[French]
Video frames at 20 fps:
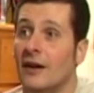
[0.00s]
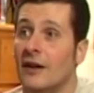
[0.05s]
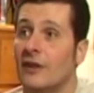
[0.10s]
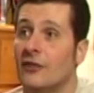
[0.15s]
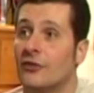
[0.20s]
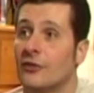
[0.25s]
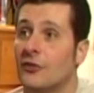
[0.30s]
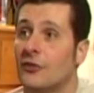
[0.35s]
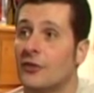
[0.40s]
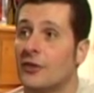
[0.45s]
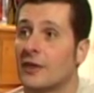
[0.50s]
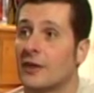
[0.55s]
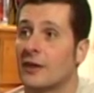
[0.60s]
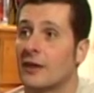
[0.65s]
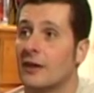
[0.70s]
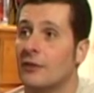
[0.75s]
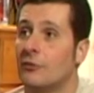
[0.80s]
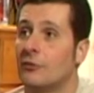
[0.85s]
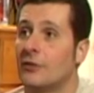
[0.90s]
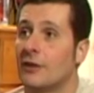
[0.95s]
et je
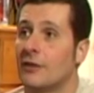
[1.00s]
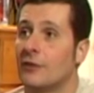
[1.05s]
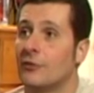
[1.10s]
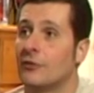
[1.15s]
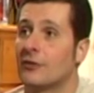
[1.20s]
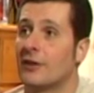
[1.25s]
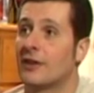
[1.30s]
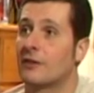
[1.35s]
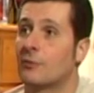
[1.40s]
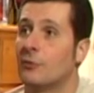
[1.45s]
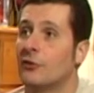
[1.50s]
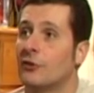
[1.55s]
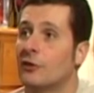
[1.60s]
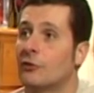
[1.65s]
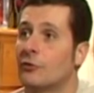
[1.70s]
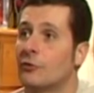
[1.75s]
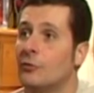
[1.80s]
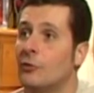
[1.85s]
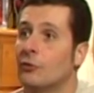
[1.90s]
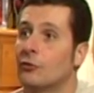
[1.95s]
tire. Et vous avez vu, ça a explosé
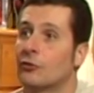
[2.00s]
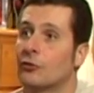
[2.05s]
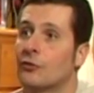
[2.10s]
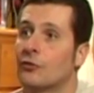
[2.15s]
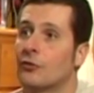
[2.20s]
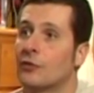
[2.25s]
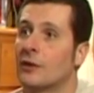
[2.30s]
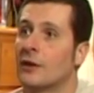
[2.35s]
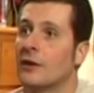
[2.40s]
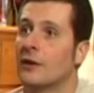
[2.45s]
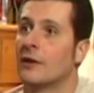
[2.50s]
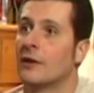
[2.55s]
tout le monde sauf lui.